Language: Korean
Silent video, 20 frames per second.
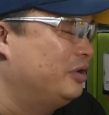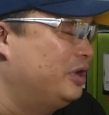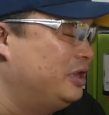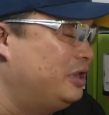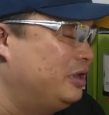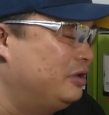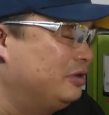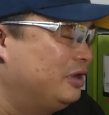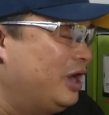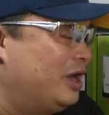
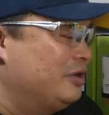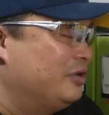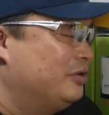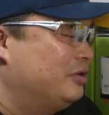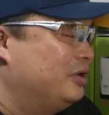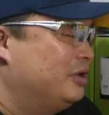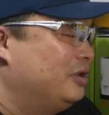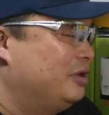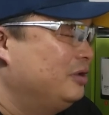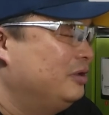거래되는
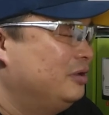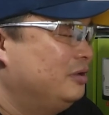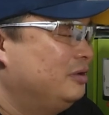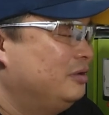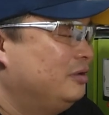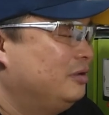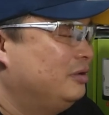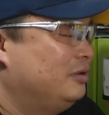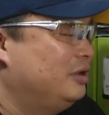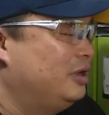가격이.
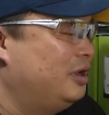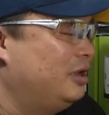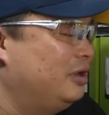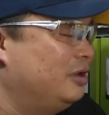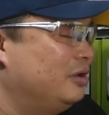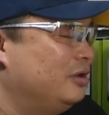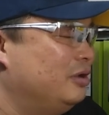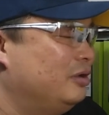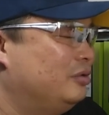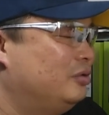
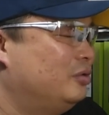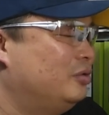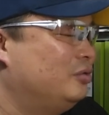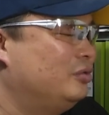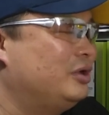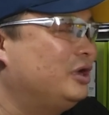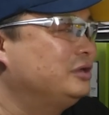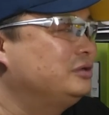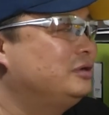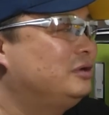예.
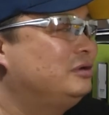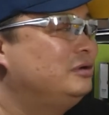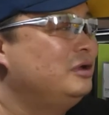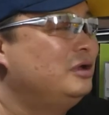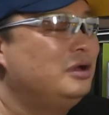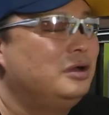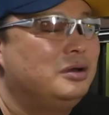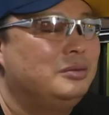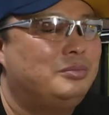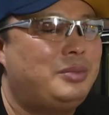그러고 나서,
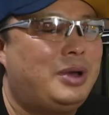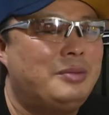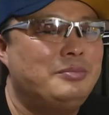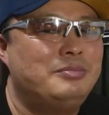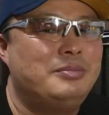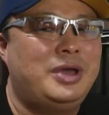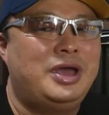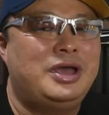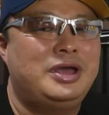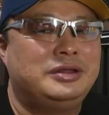
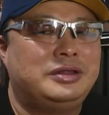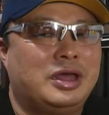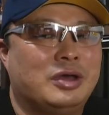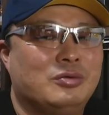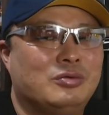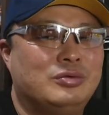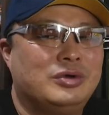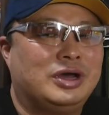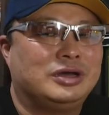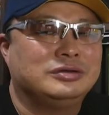
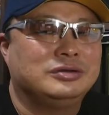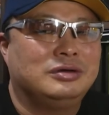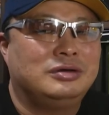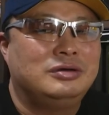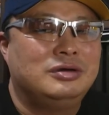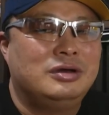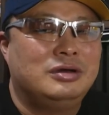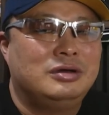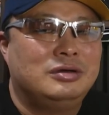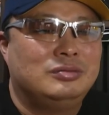판매되고
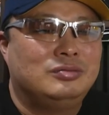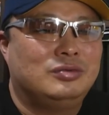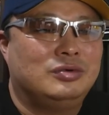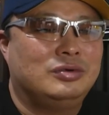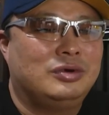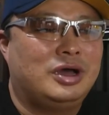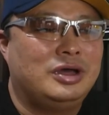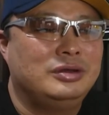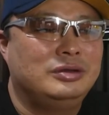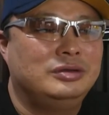나서,
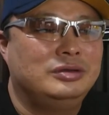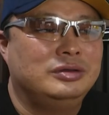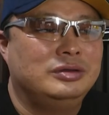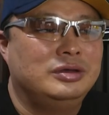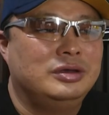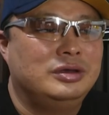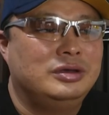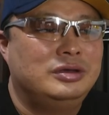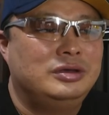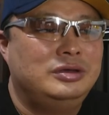뭐 한
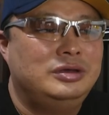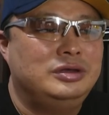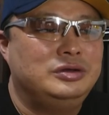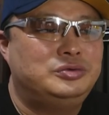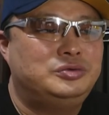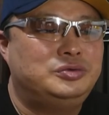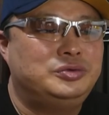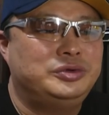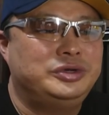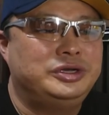
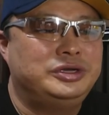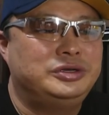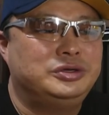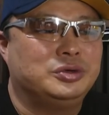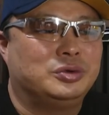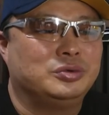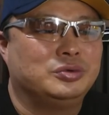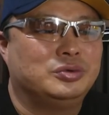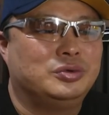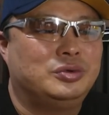일주일
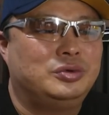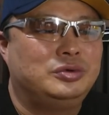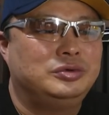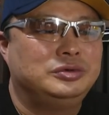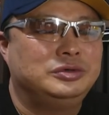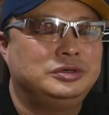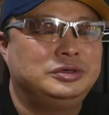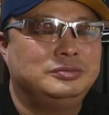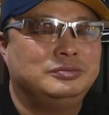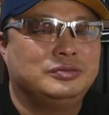정도,
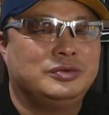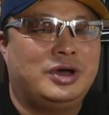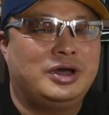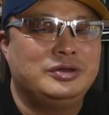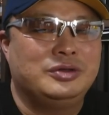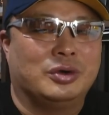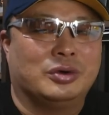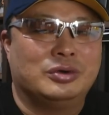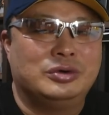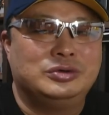뭐
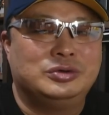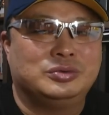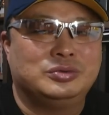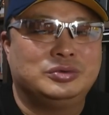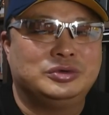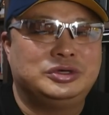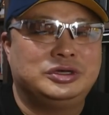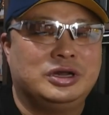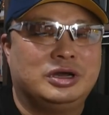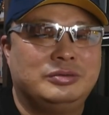한 열흘
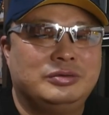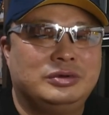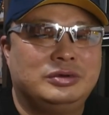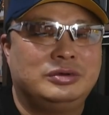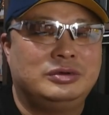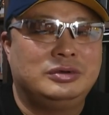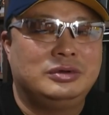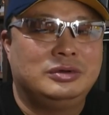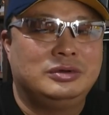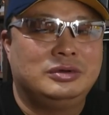정도
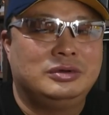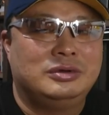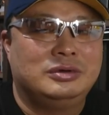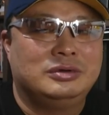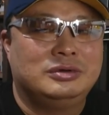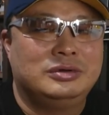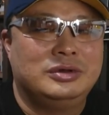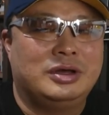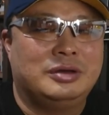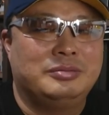지나면은,
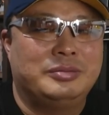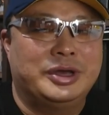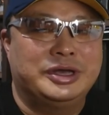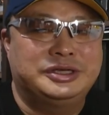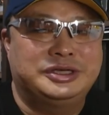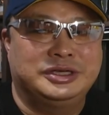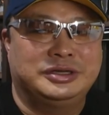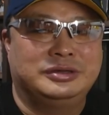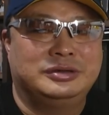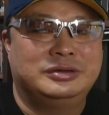그냥
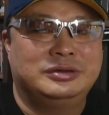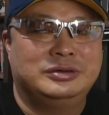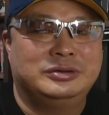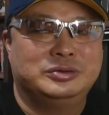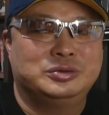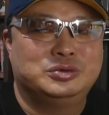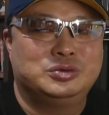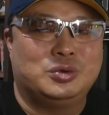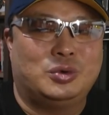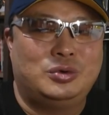매진,
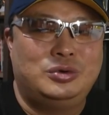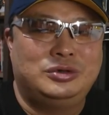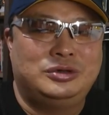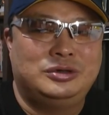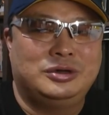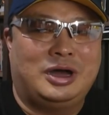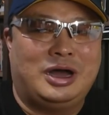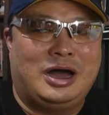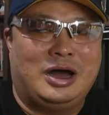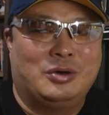
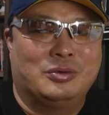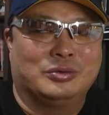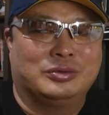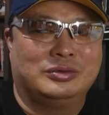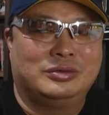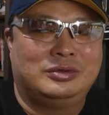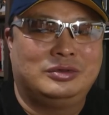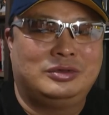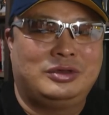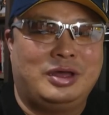솔드 아웃,
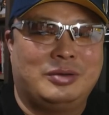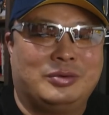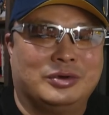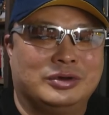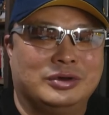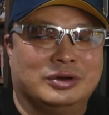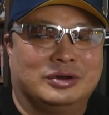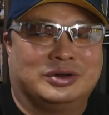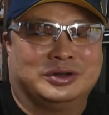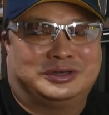
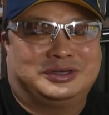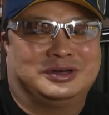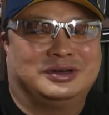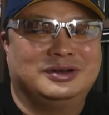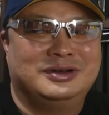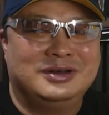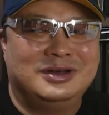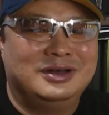돼버리는 거죠.